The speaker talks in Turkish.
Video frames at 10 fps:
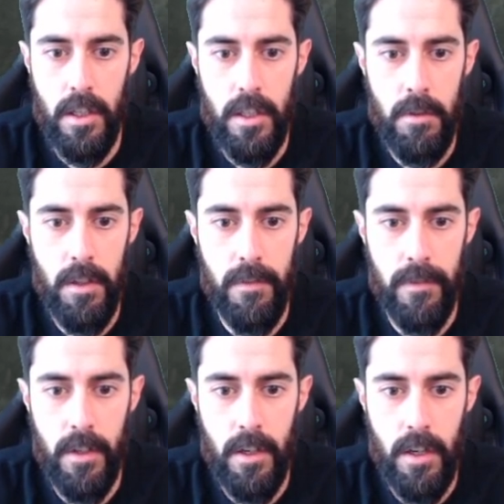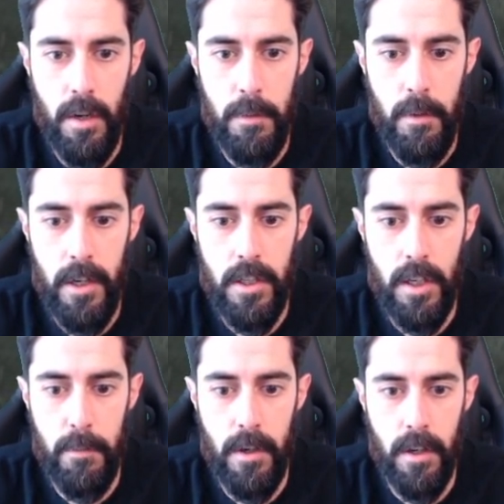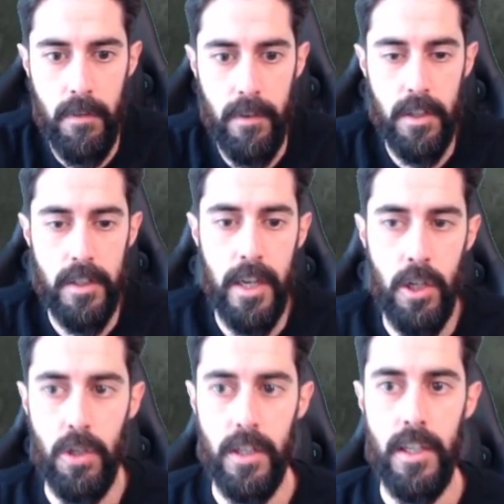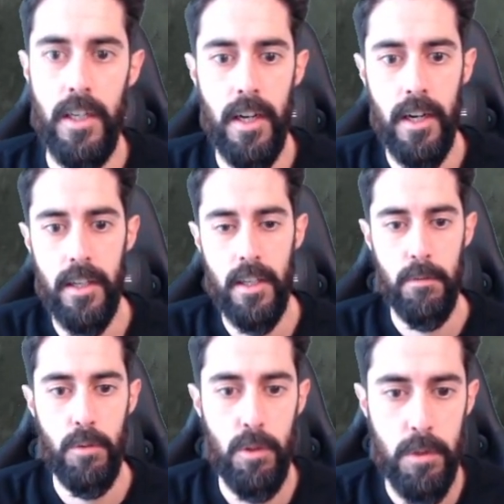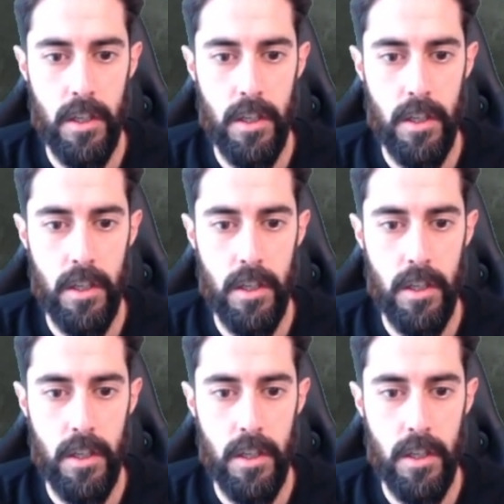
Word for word: Şimdi kapıyı bir açalım bakalım. Sanctuary Key anahtarını bulduğumuz